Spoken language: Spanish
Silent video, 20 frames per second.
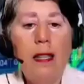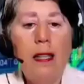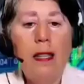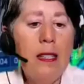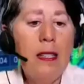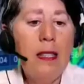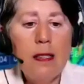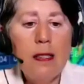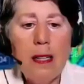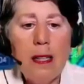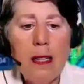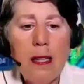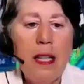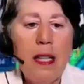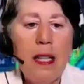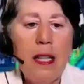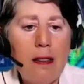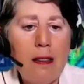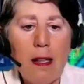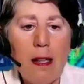ya
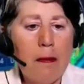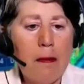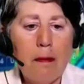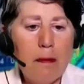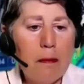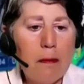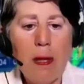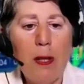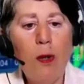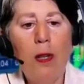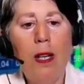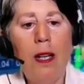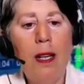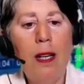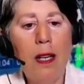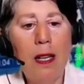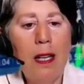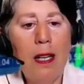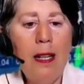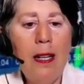perdiste. Pero en la
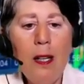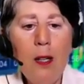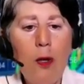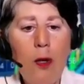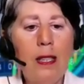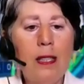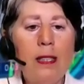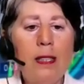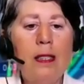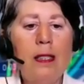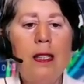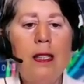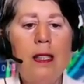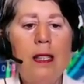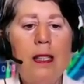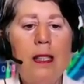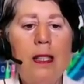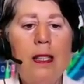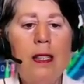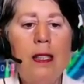realidad no es así.
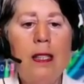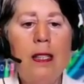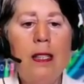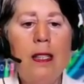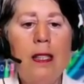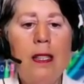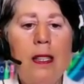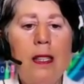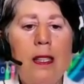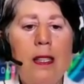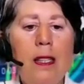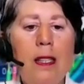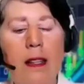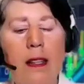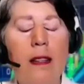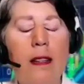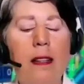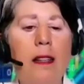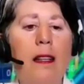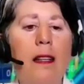Y vienen
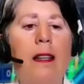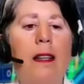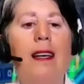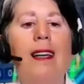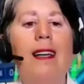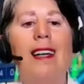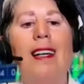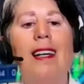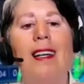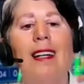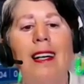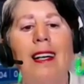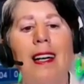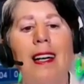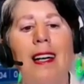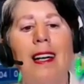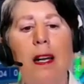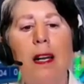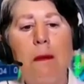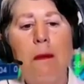un grupo de gente
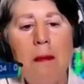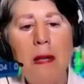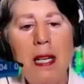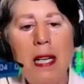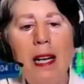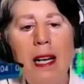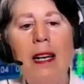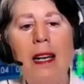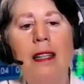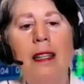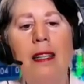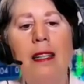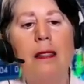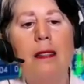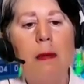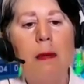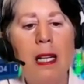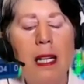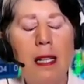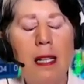y generan
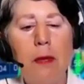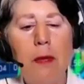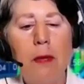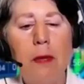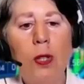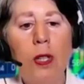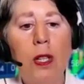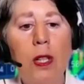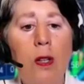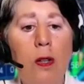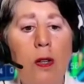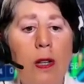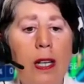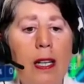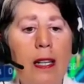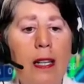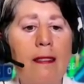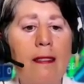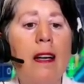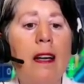miles y miles de millones
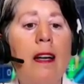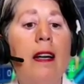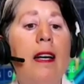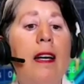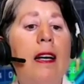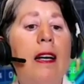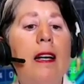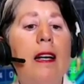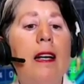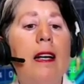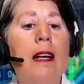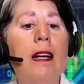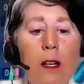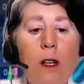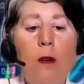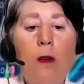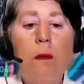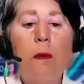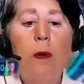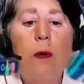de dólares
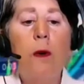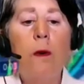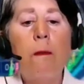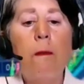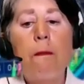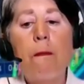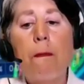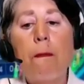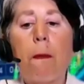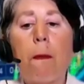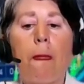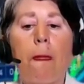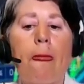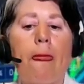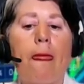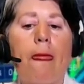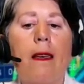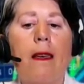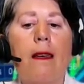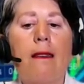y así es
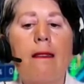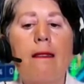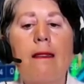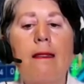como